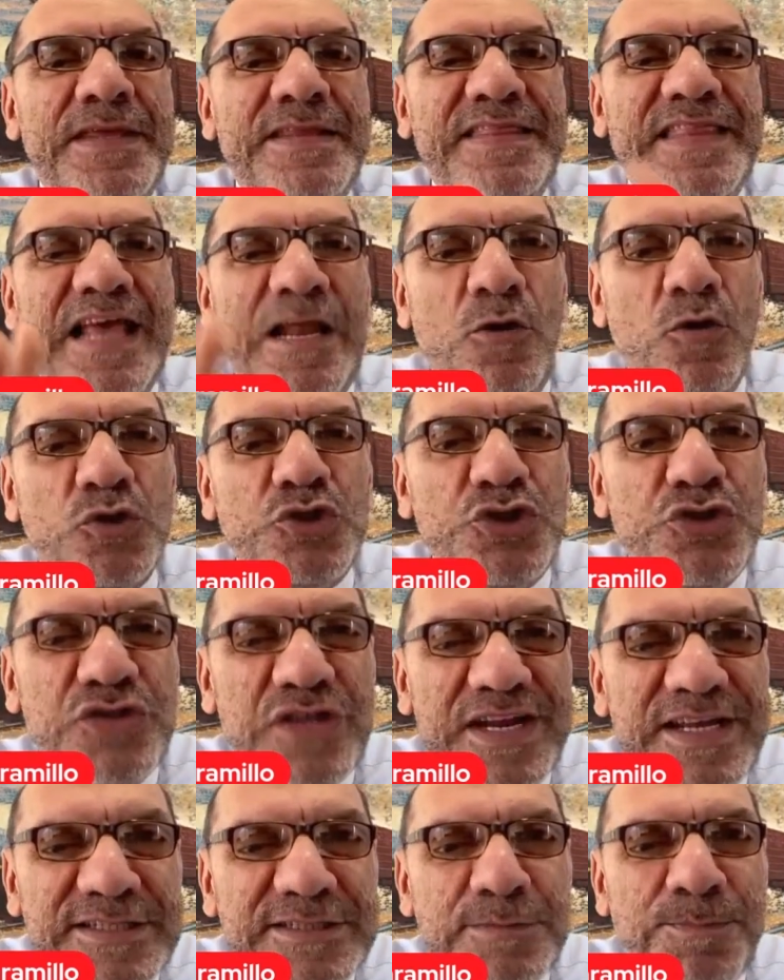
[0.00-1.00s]
de los
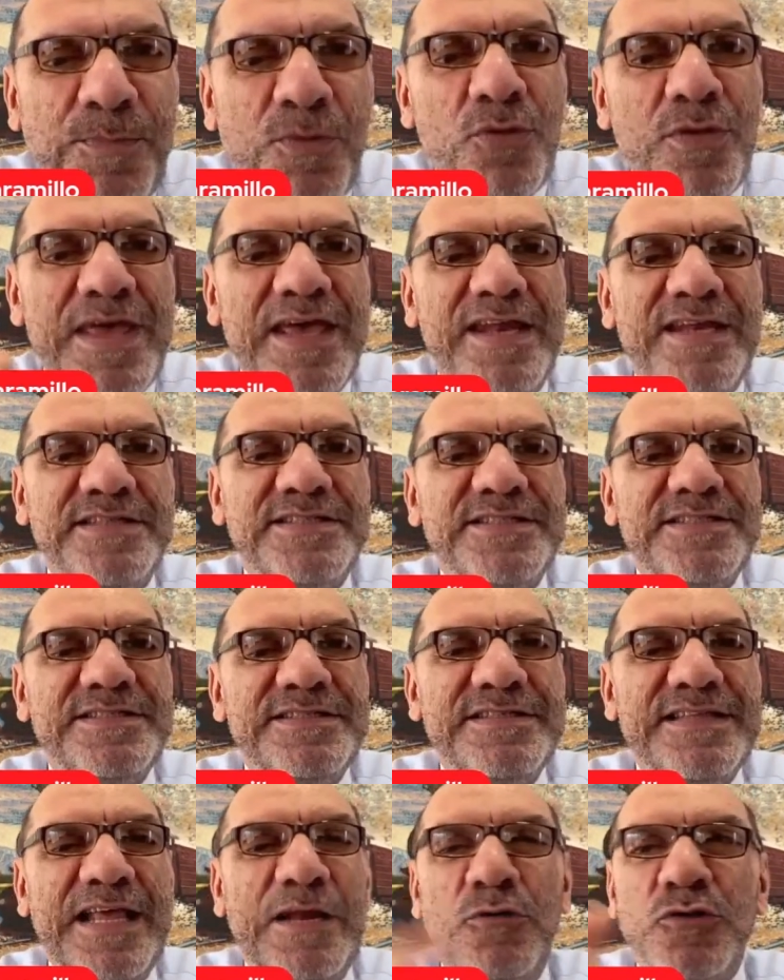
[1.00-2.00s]
tres poderes,
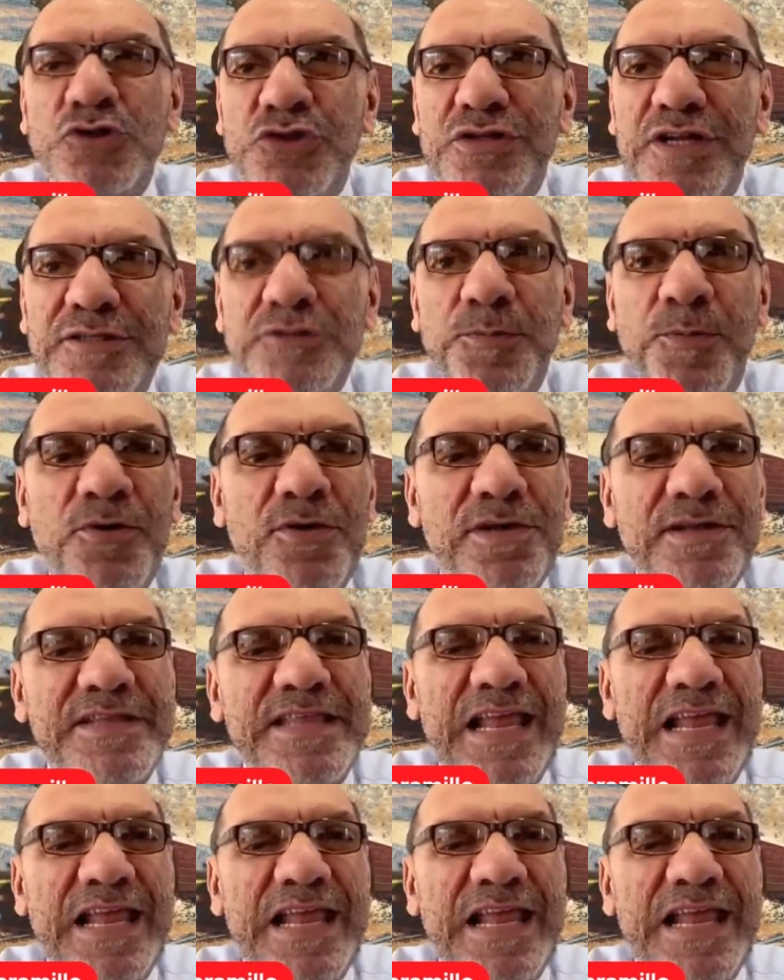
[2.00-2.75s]
de los tres poderes,